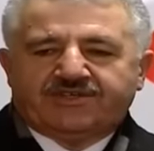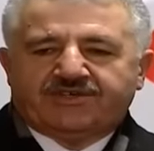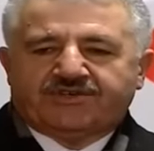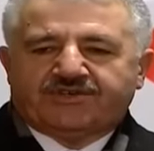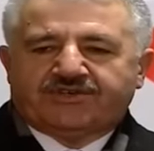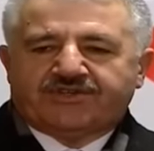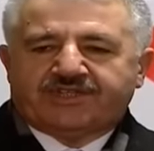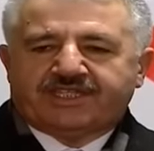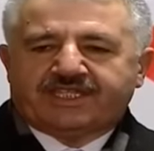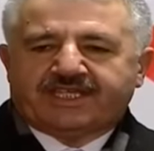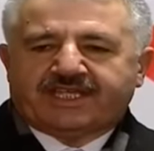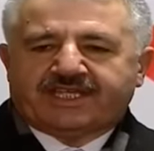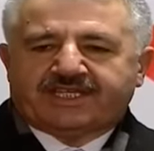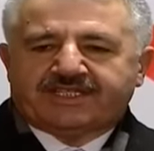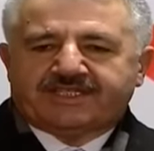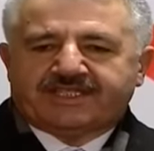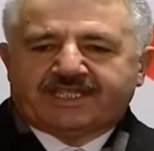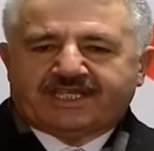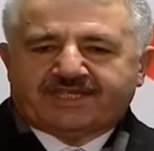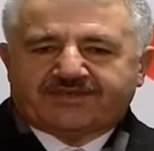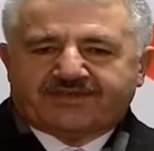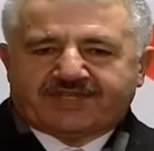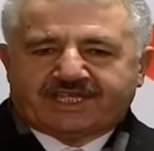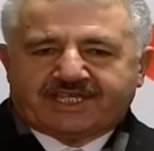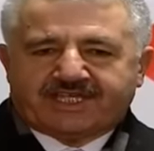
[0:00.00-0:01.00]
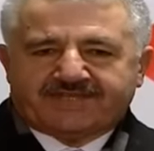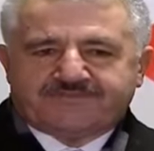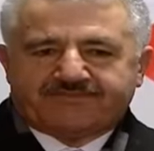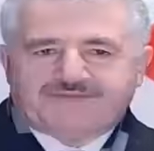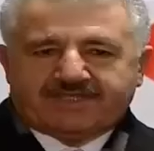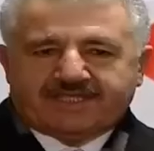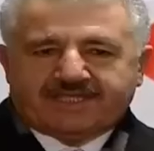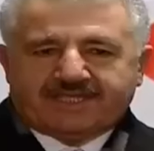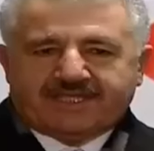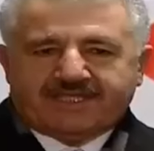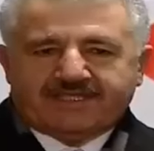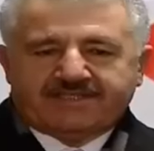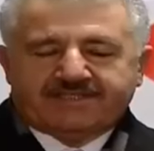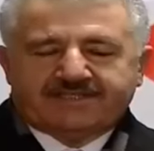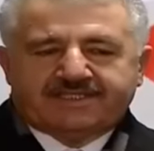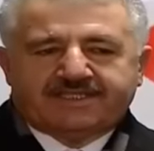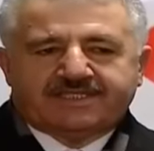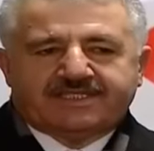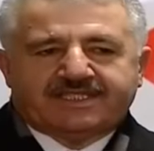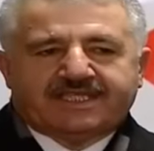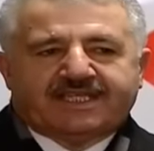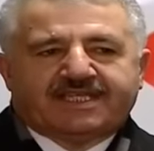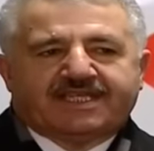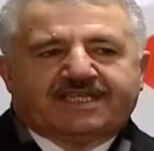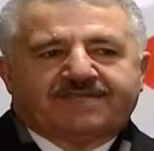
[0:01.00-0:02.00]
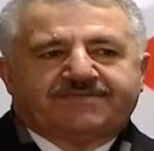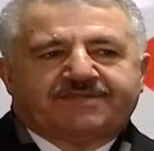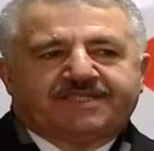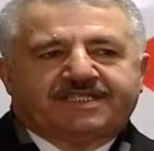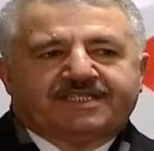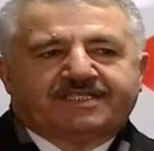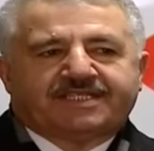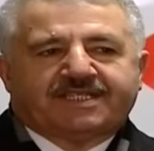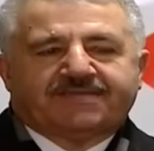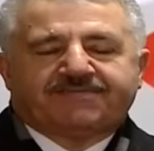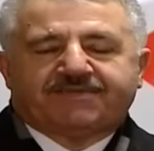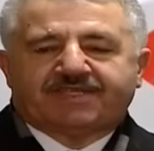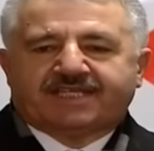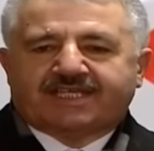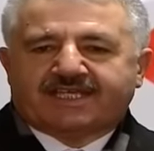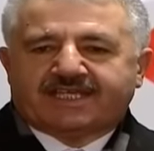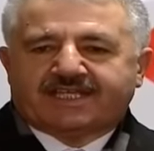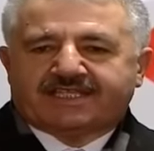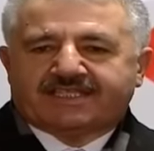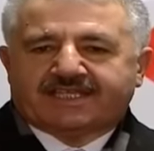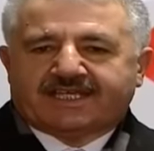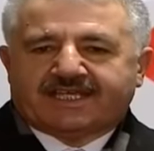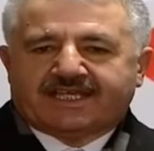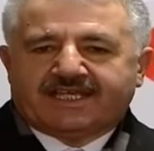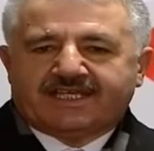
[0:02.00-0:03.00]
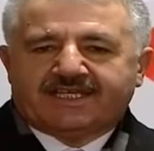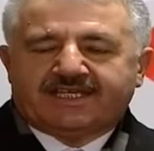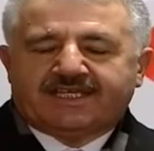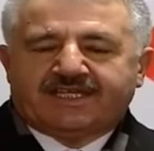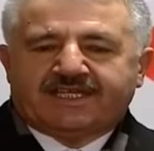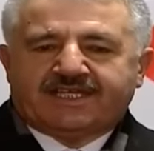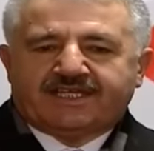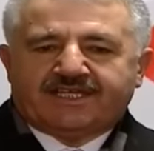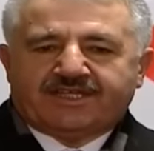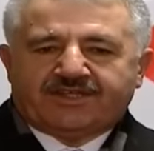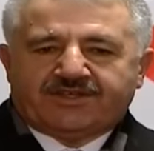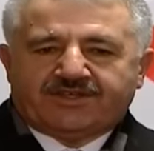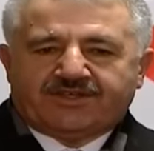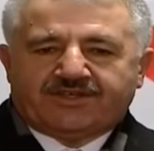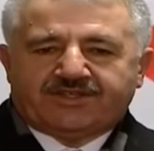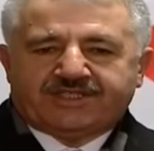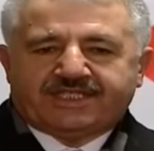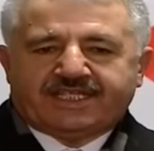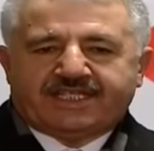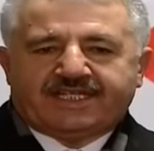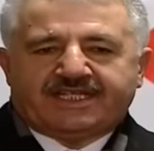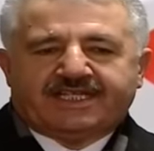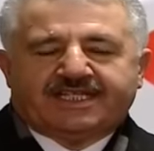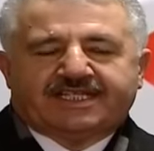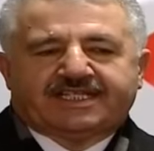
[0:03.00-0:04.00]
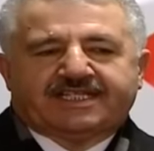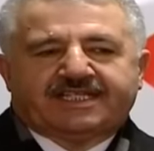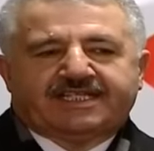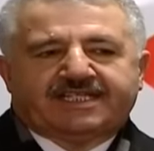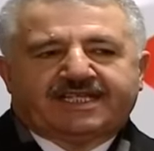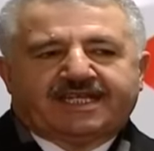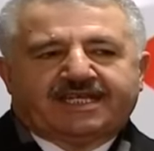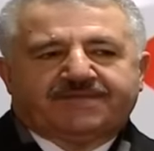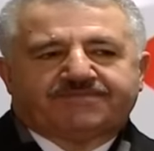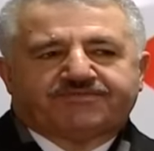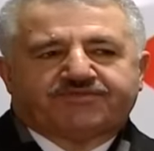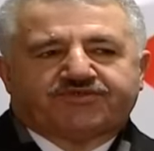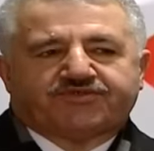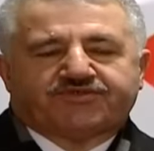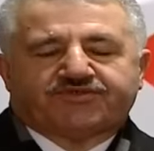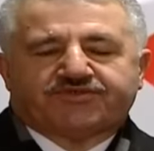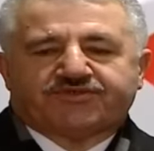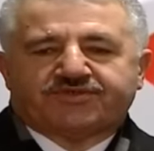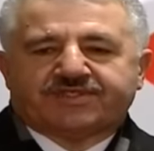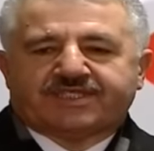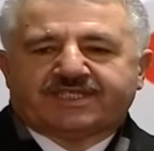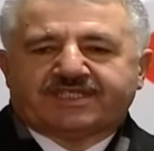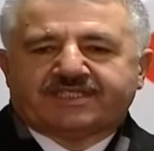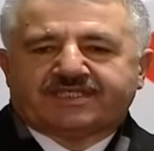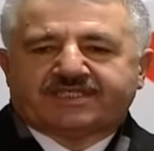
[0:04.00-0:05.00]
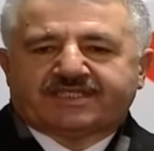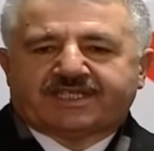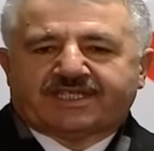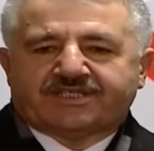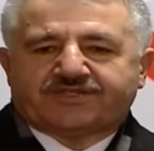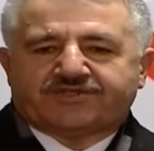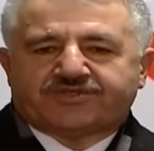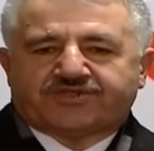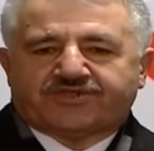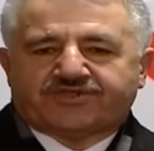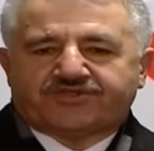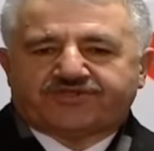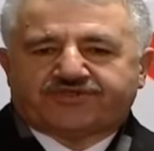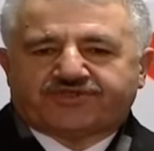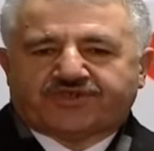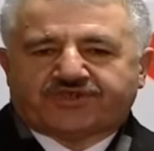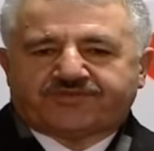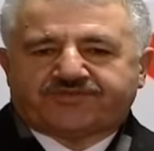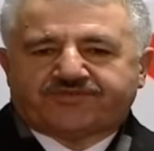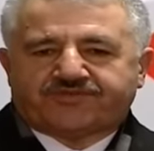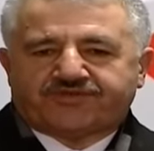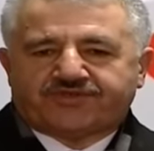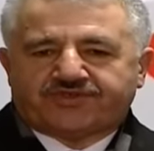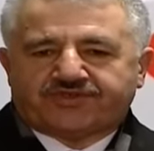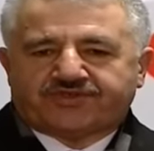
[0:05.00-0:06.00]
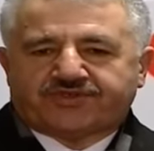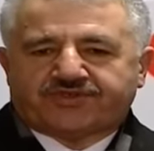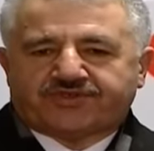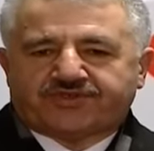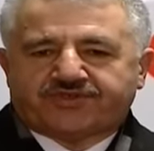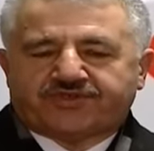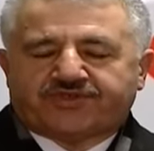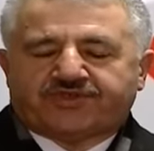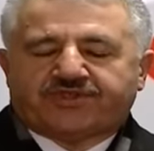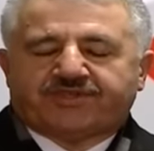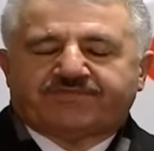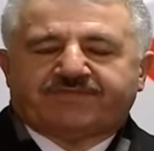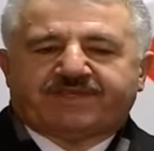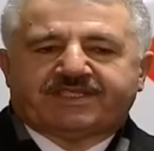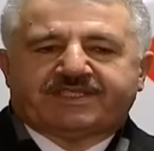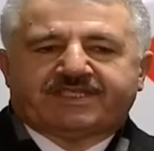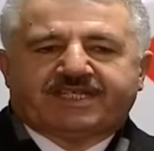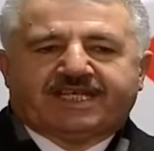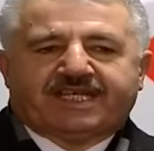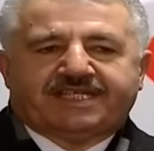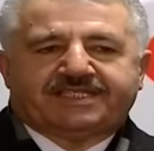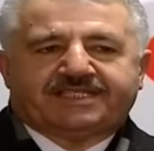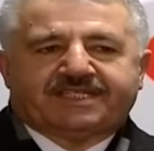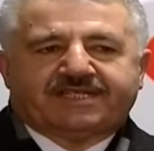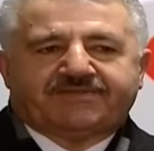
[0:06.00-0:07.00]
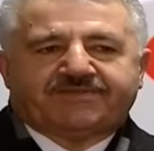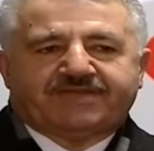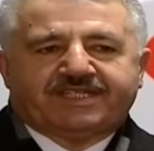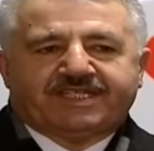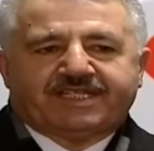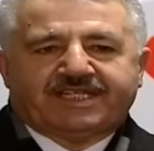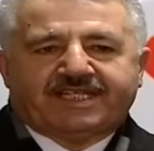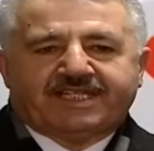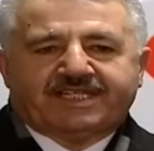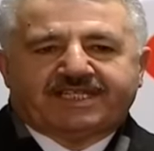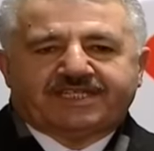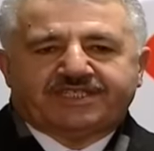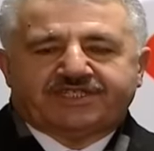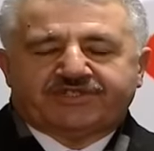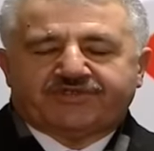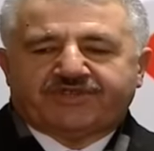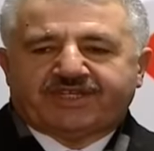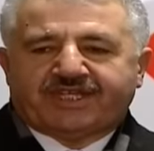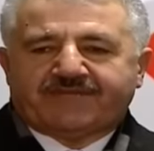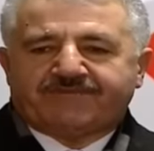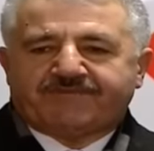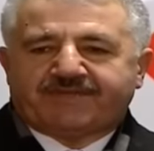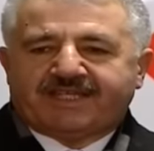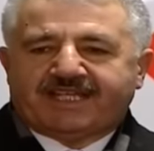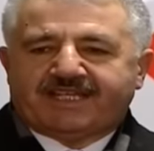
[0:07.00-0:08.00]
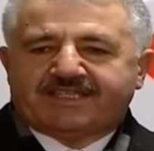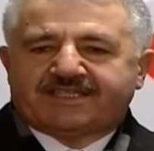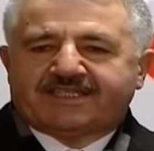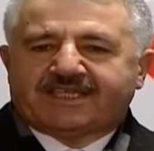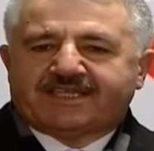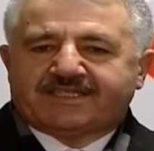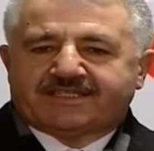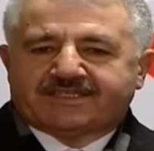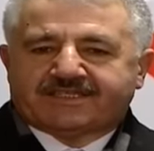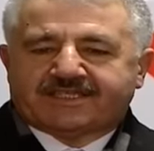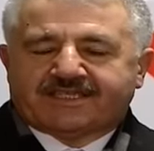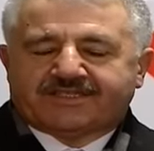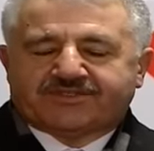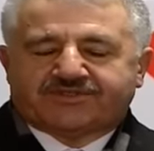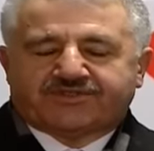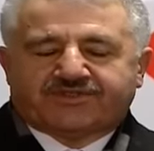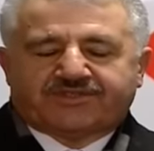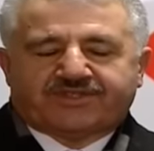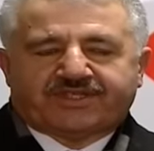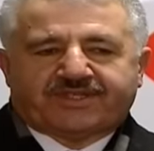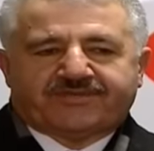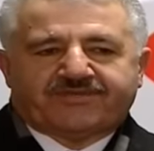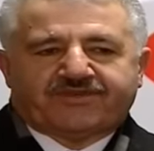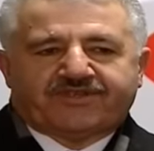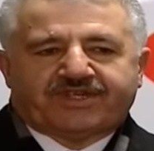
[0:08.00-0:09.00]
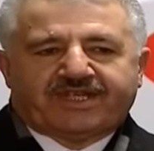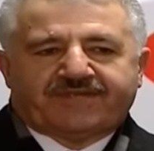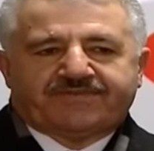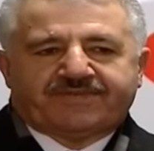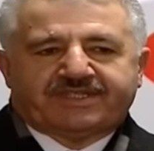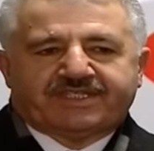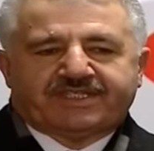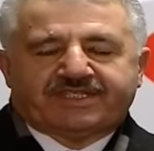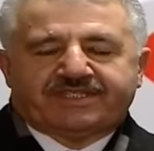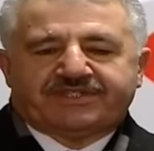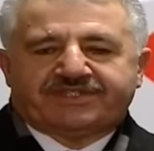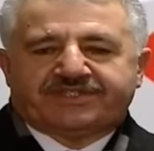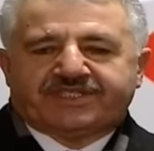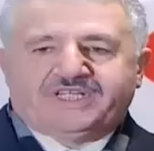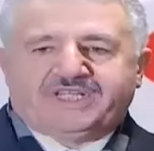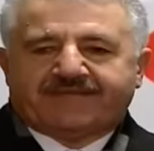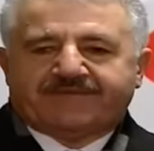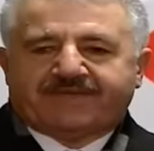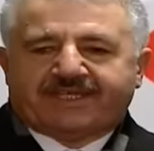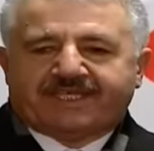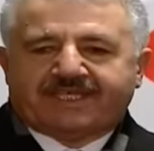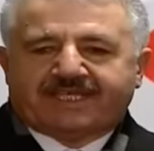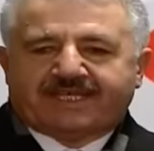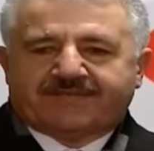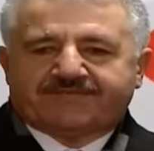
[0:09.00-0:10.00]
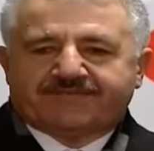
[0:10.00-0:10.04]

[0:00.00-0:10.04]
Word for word: Onun yerinde görelim diye sizlerle birlikte bir kere daha Özellikle de bu istasyonun çok büyük olması hasebiyle Keçiören Belediye İstasyonu'nda böyle bir incelemeyi